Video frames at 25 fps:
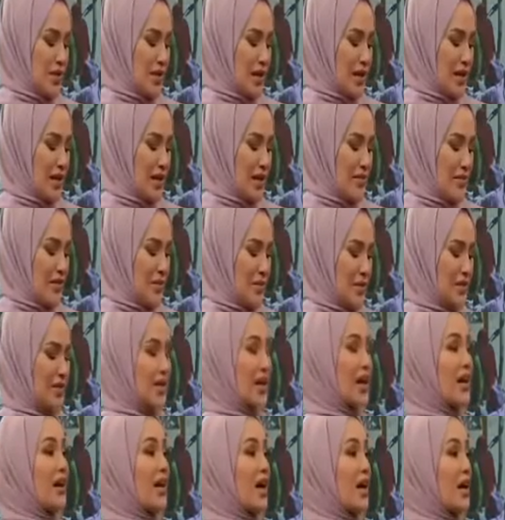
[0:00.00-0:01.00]
التغذية في
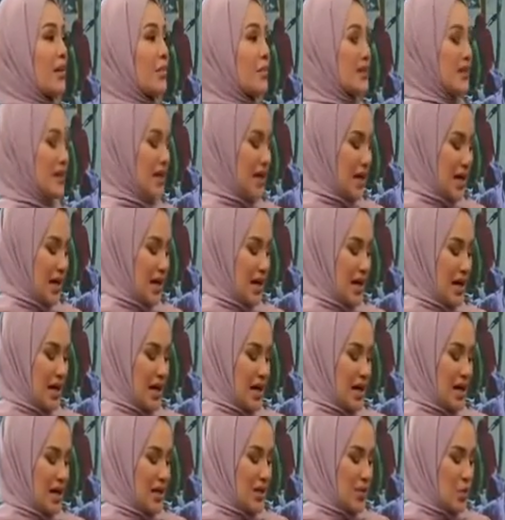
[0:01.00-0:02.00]
المنطقة العربية
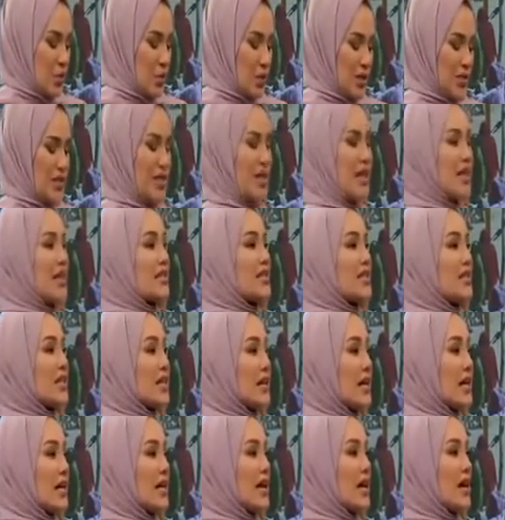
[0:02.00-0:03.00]
قد وصلت
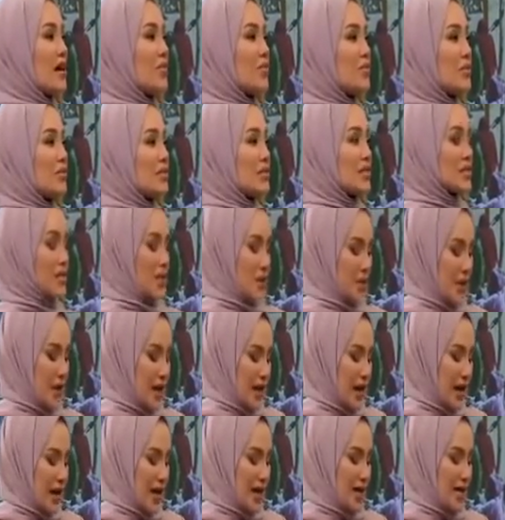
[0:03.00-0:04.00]
إلى
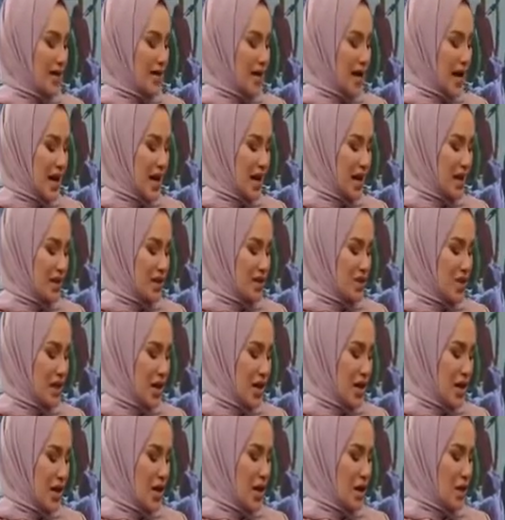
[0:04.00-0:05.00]
مستويات
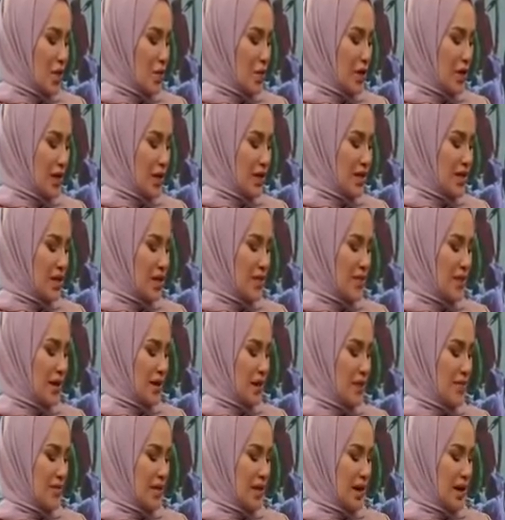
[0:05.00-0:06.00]
حرجة وانعدام
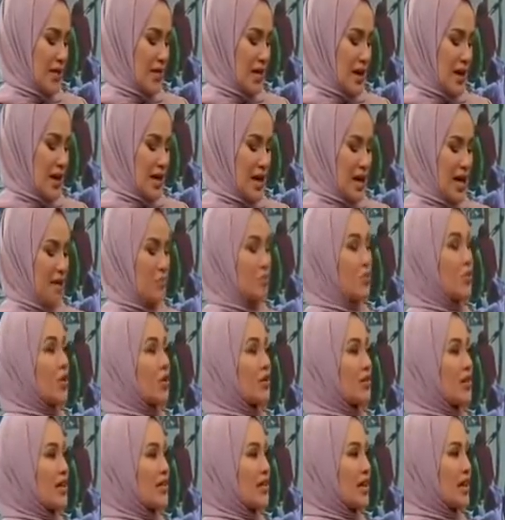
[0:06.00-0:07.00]
الأمن الغذائي
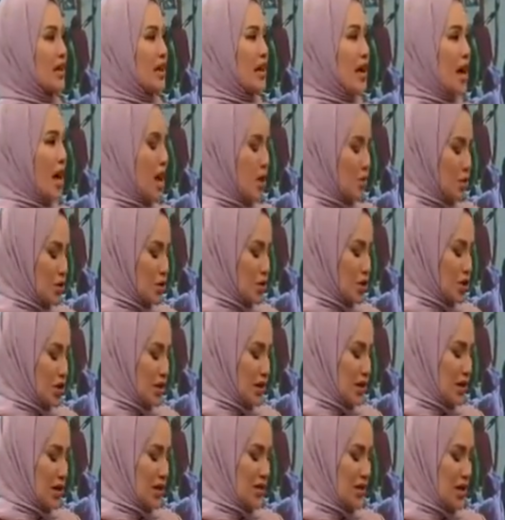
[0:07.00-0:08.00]
المعتدل أو
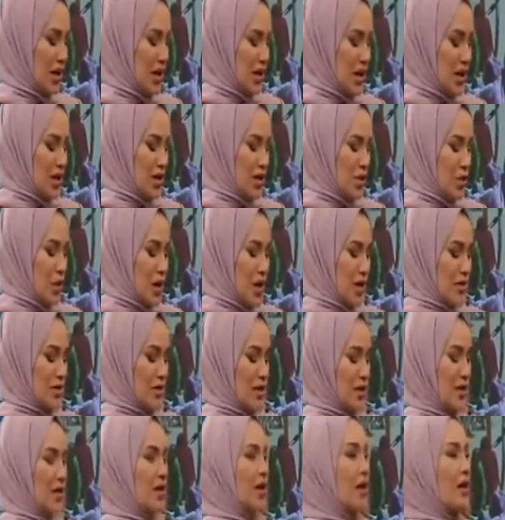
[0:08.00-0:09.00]
الشديد
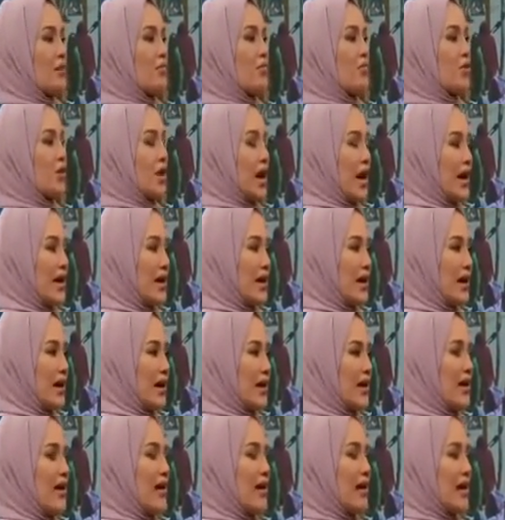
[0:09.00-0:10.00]
يواصل
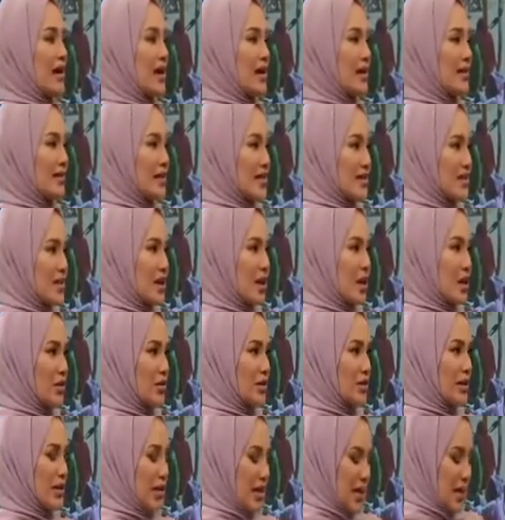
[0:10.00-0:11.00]
منحناه
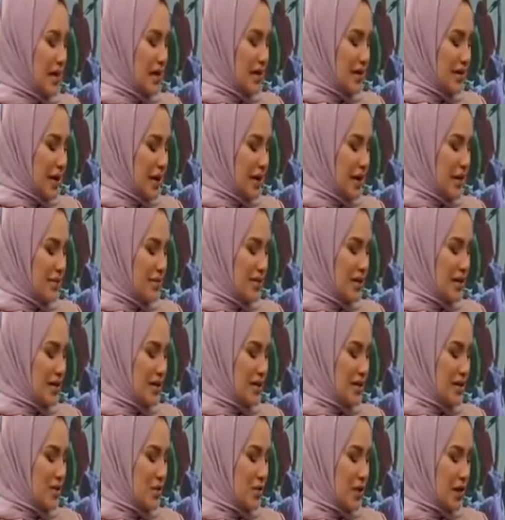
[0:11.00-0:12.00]
التصاعدي دعنا بداية
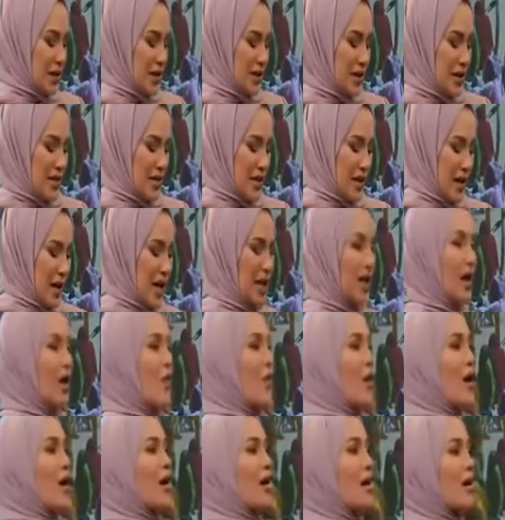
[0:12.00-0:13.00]
نلقي نظرة على
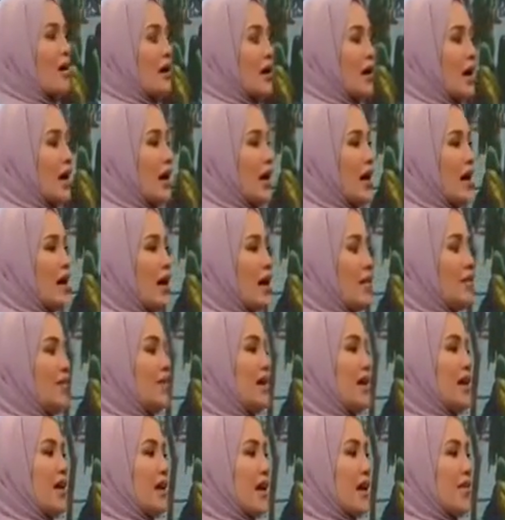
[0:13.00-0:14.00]
واقع
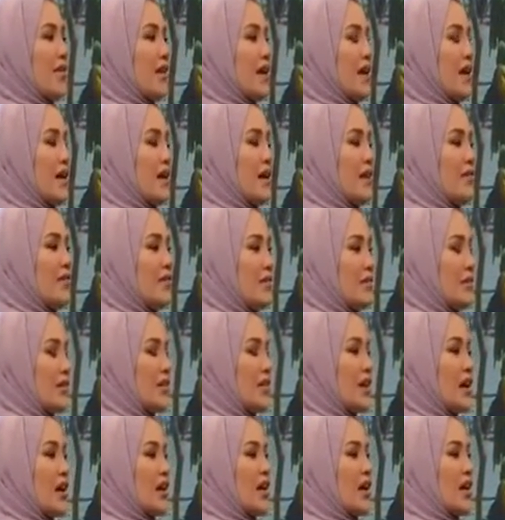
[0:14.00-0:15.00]
الأمن الغذائي في
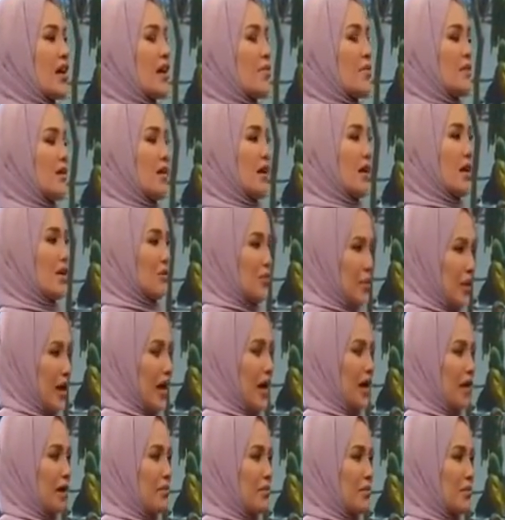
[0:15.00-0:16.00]
المنطقة العربية
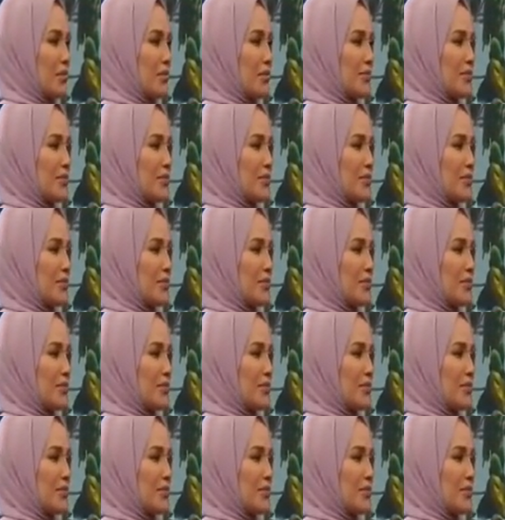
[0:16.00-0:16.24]
والعالم